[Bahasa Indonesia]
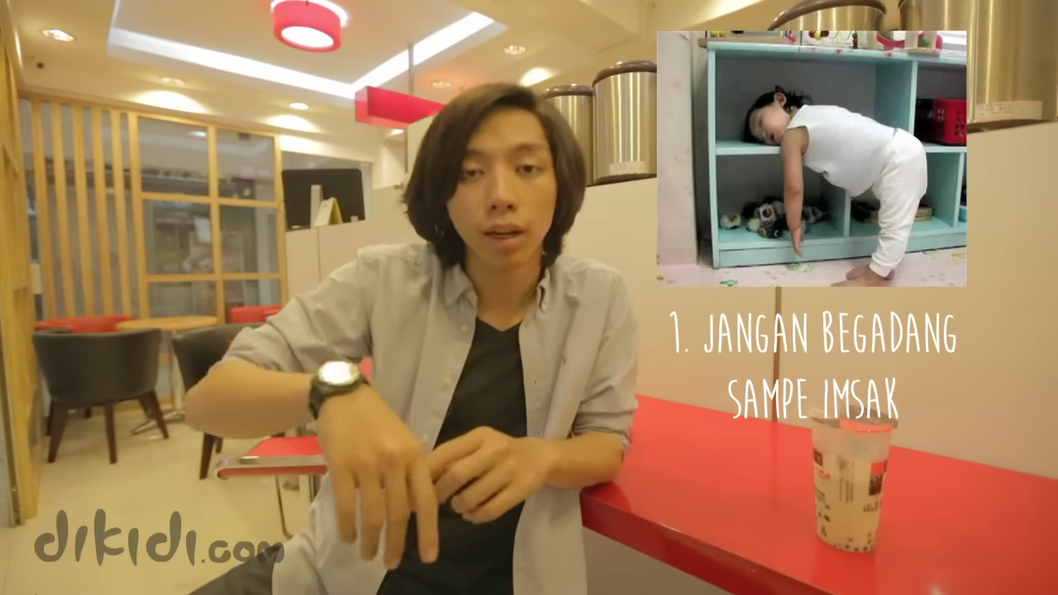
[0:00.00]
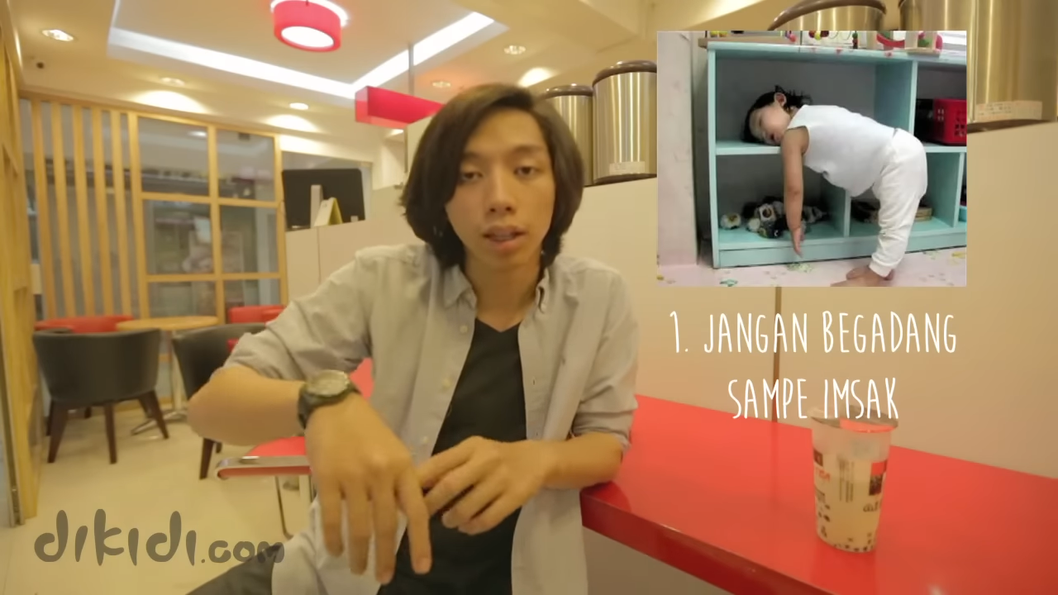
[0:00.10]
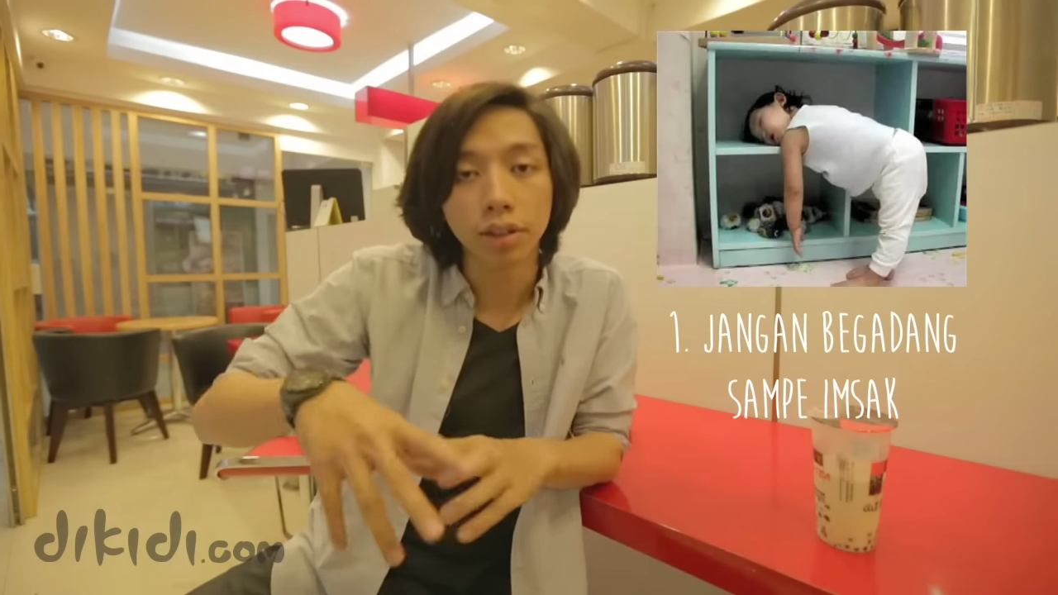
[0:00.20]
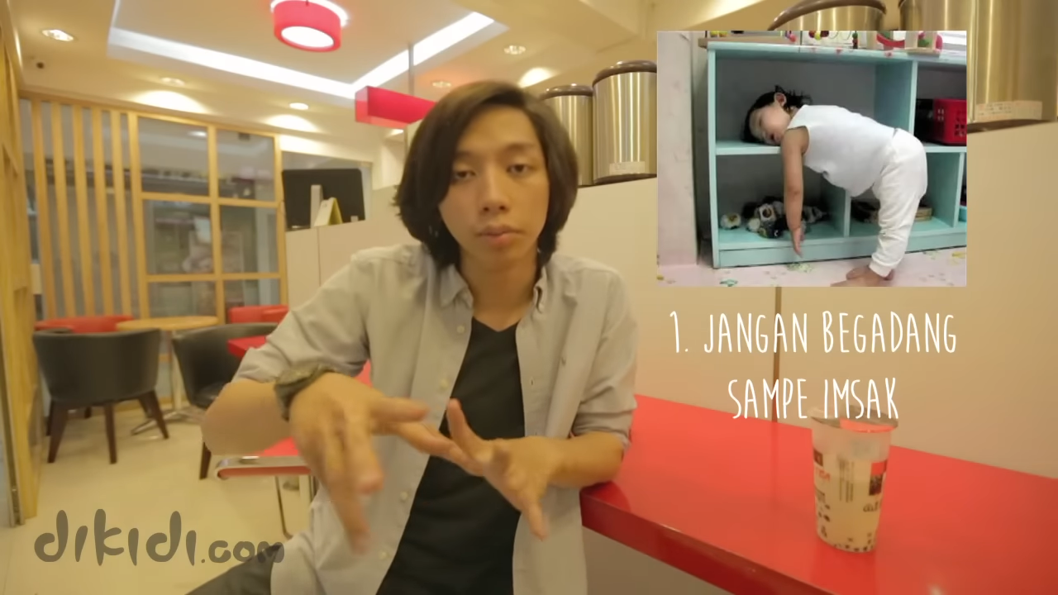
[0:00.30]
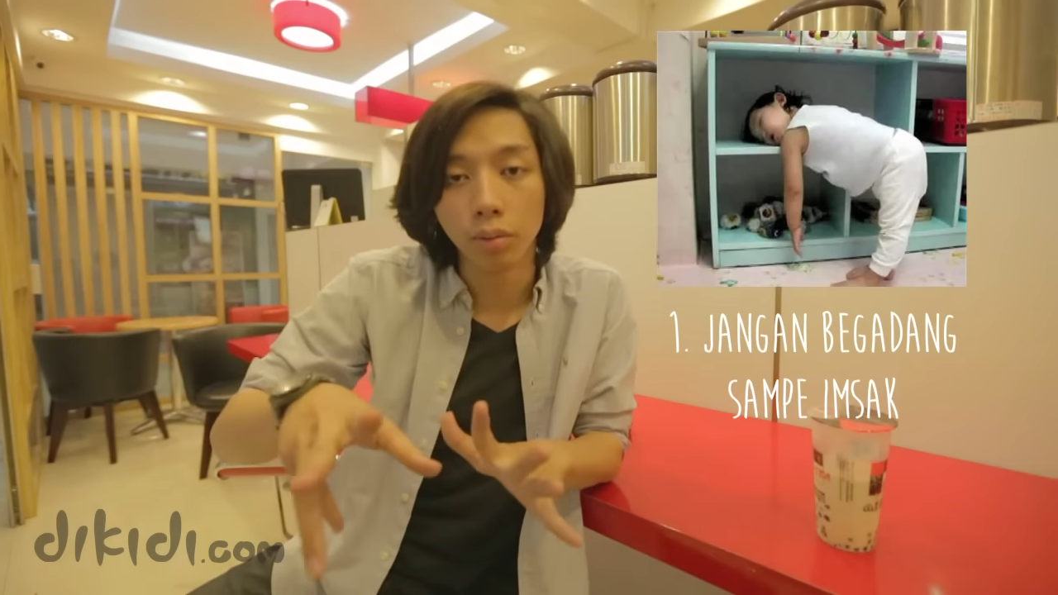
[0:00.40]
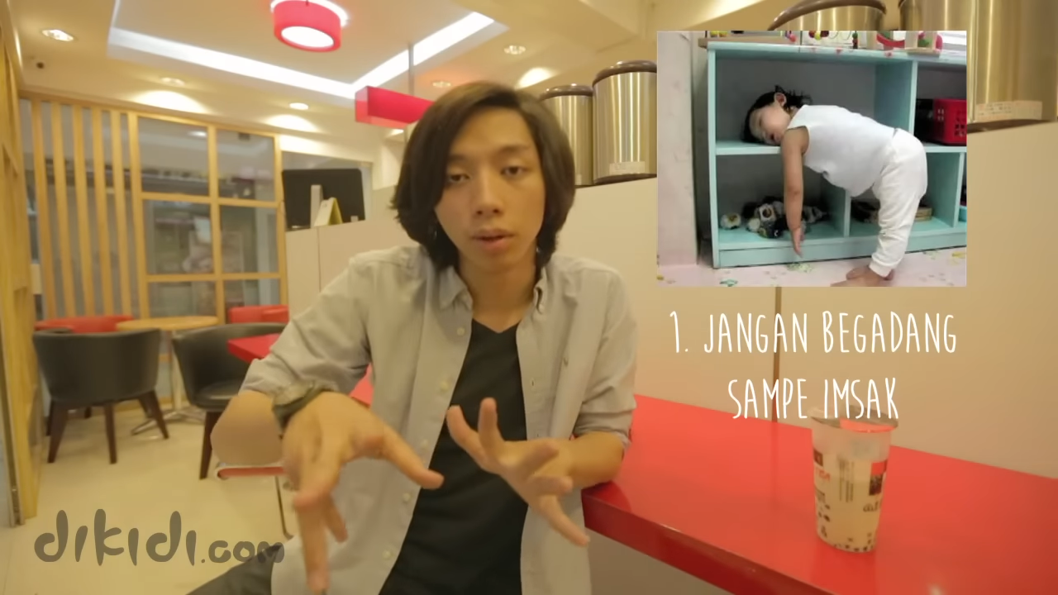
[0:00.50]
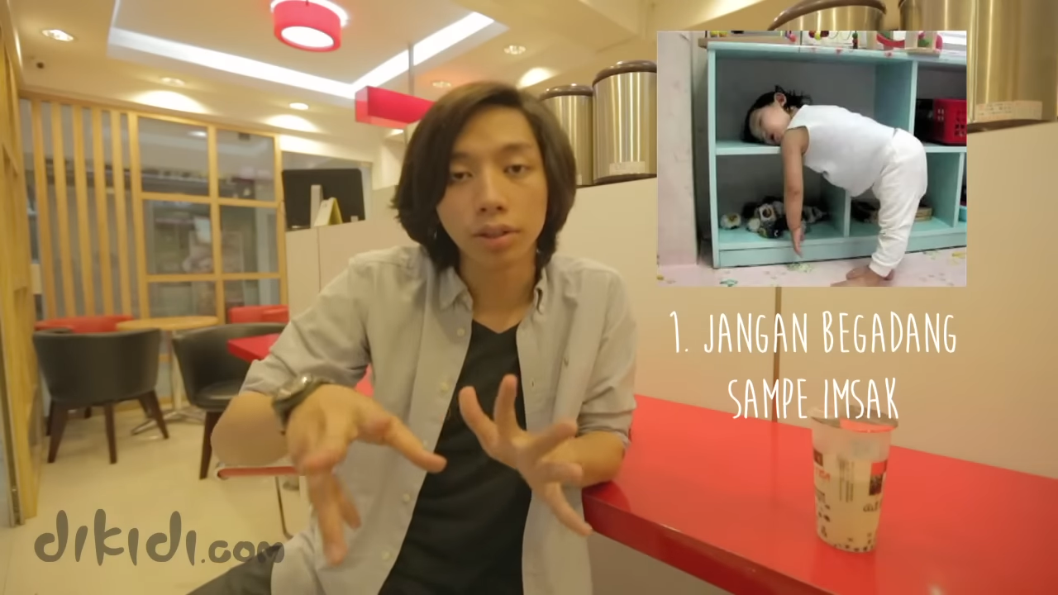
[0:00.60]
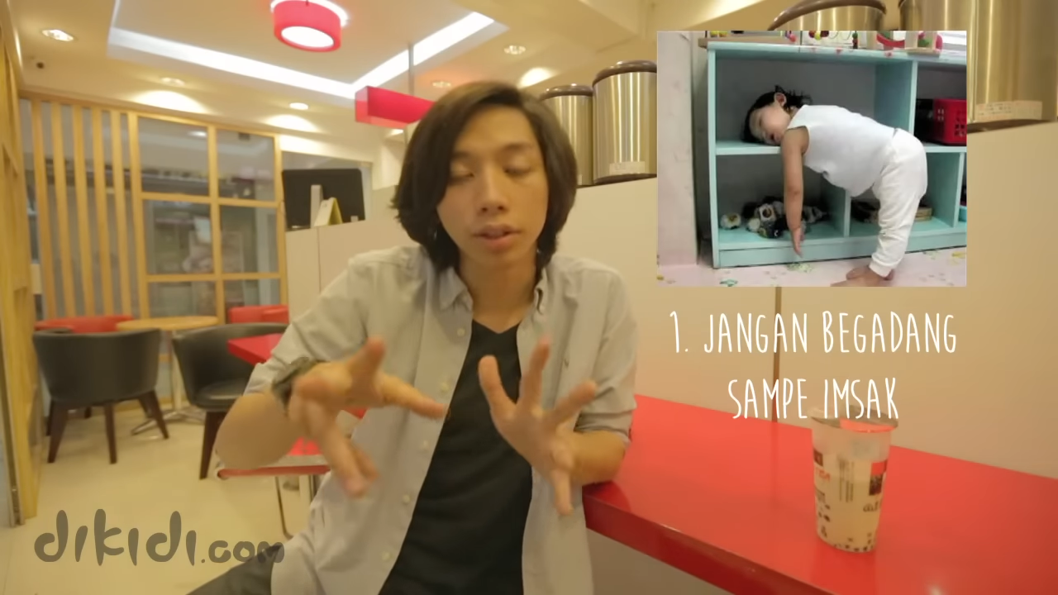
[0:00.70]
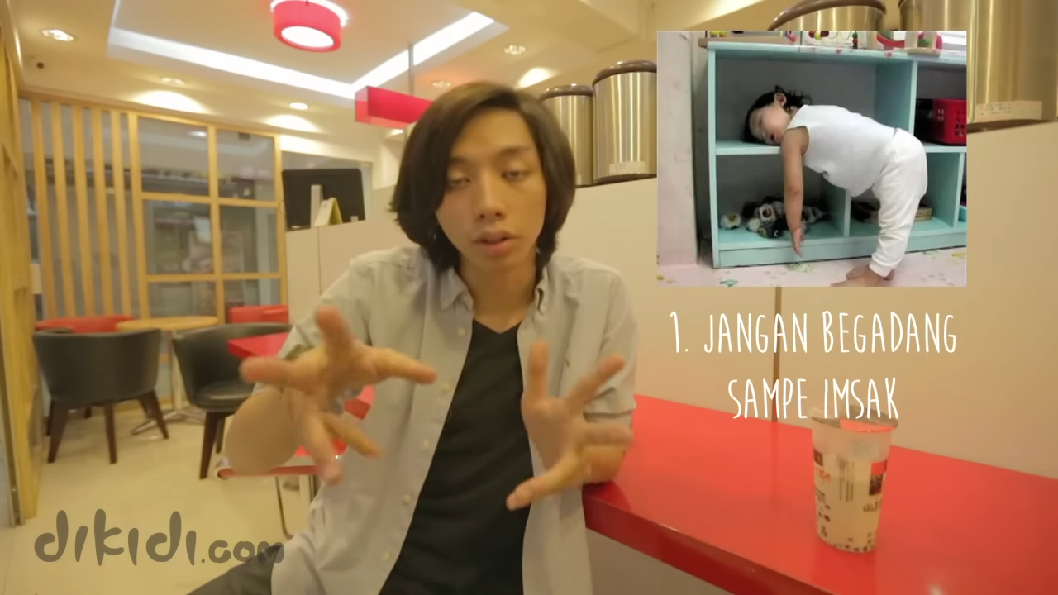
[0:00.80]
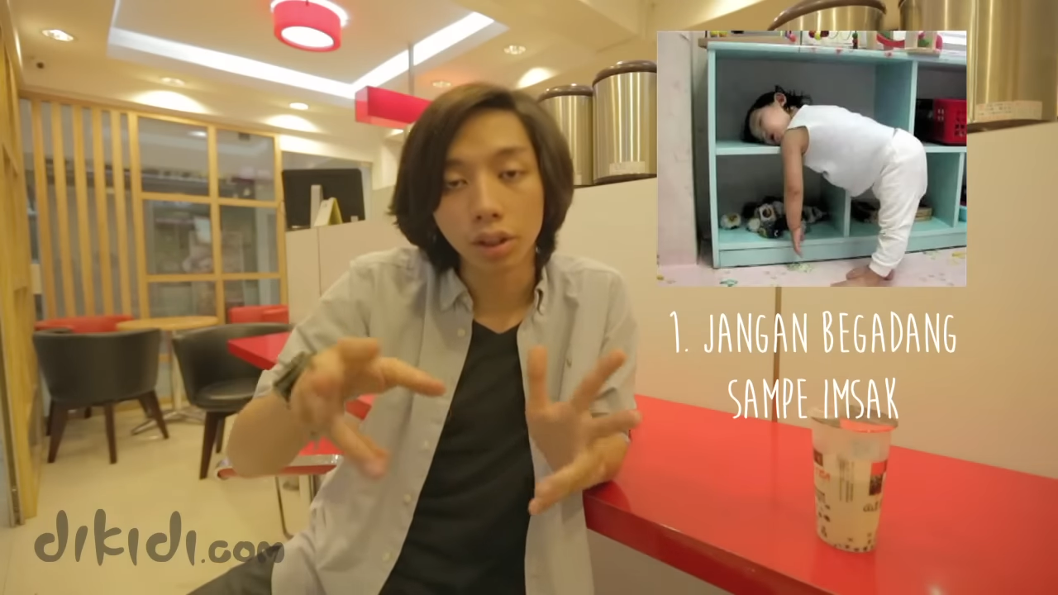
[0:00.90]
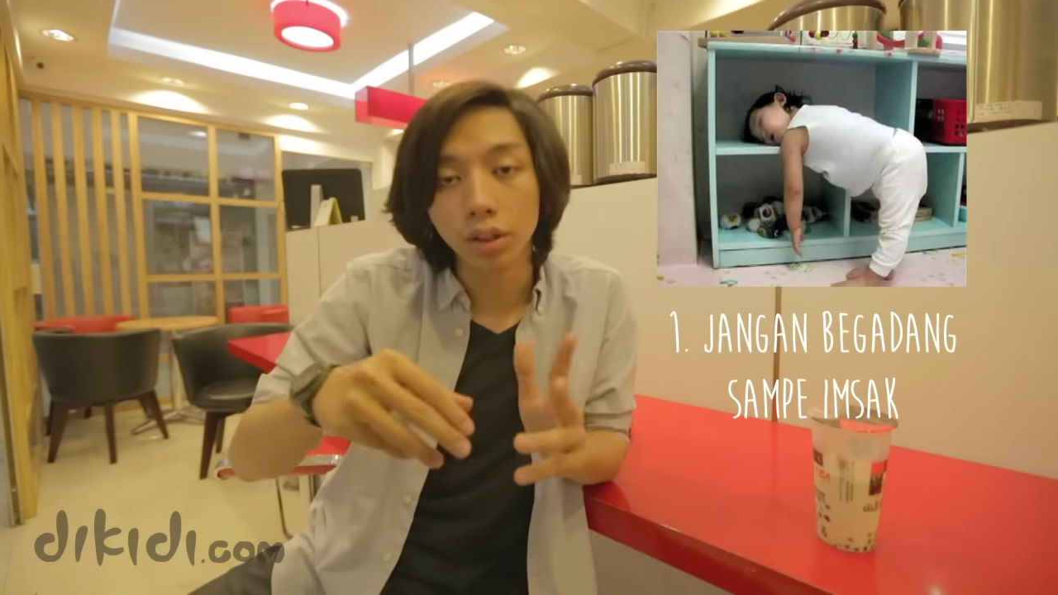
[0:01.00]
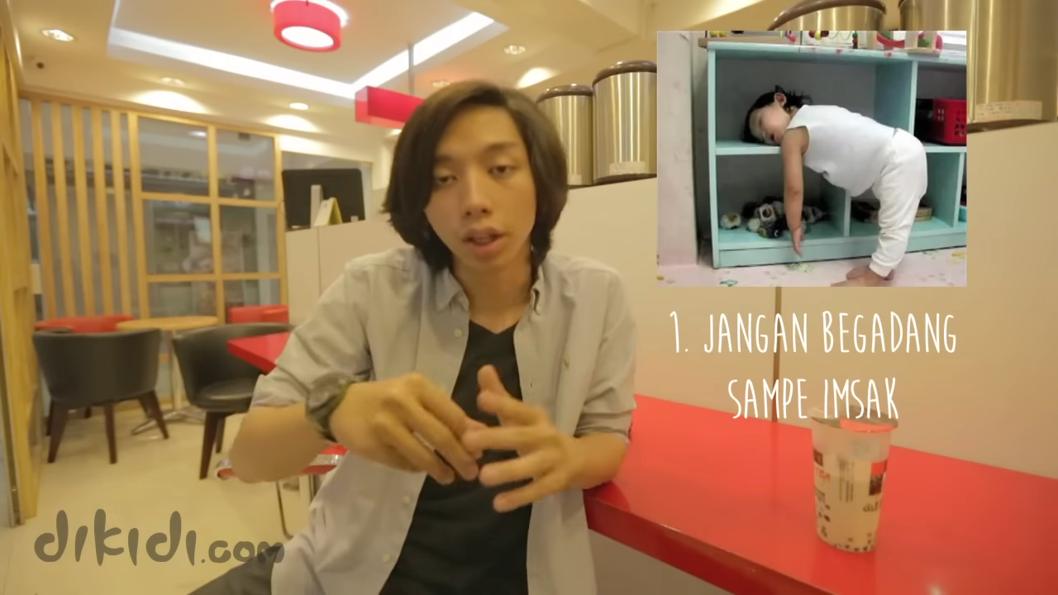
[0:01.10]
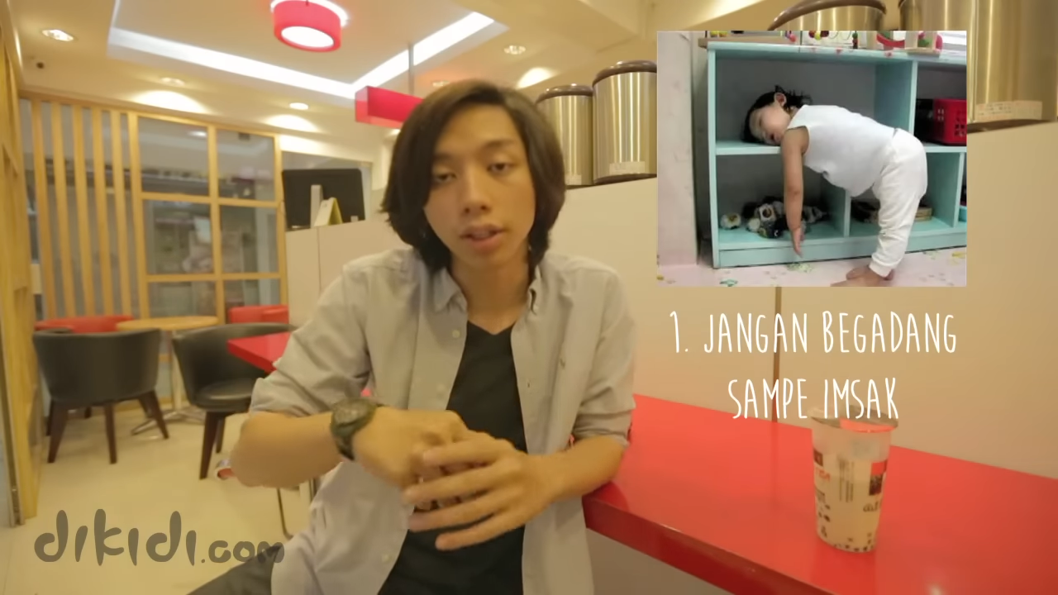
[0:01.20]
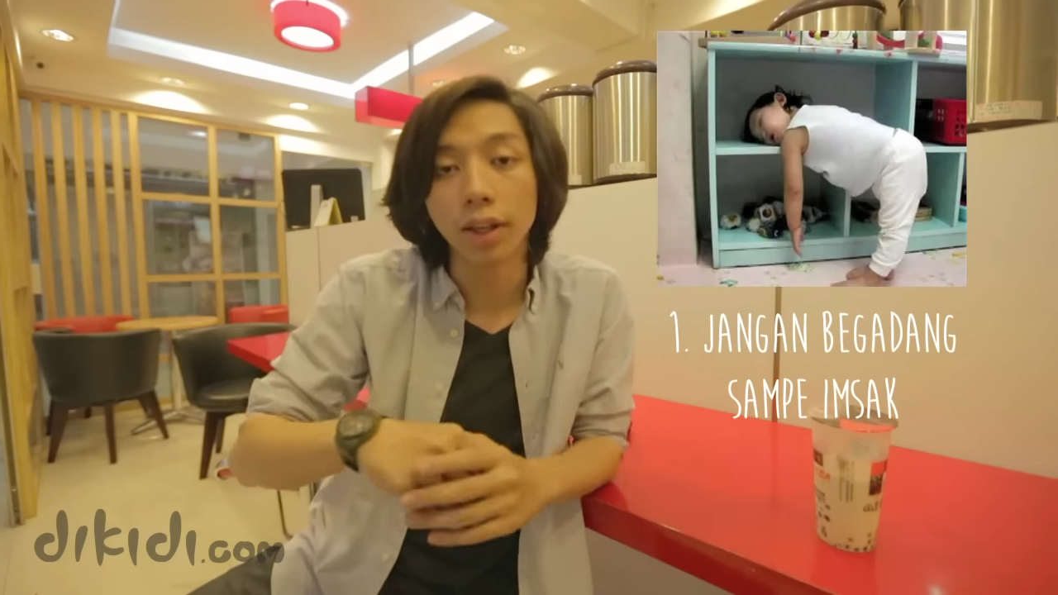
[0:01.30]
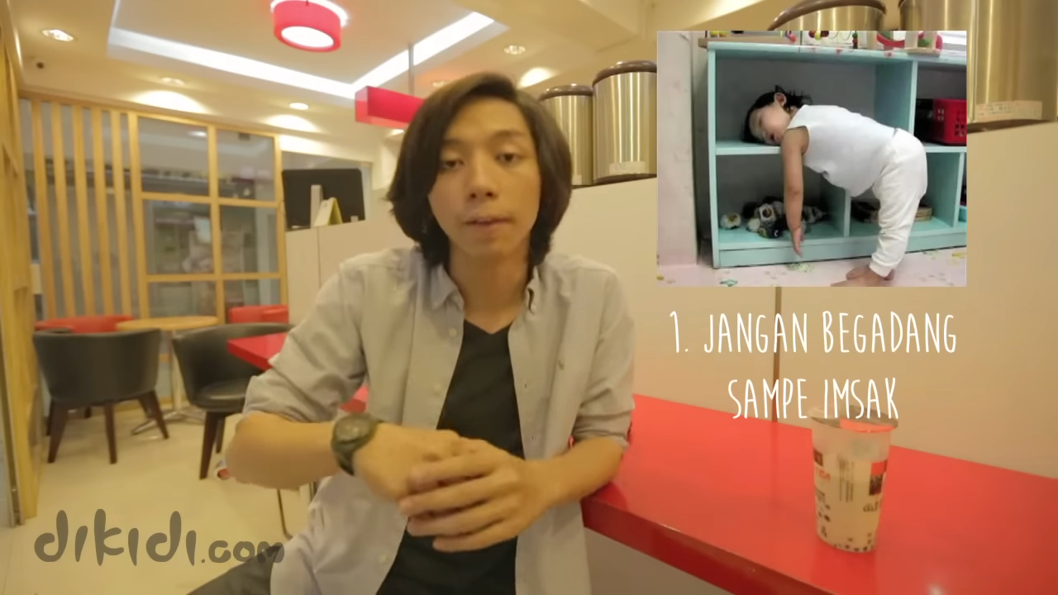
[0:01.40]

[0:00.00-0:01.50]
jam 12 ya lo tidur aja.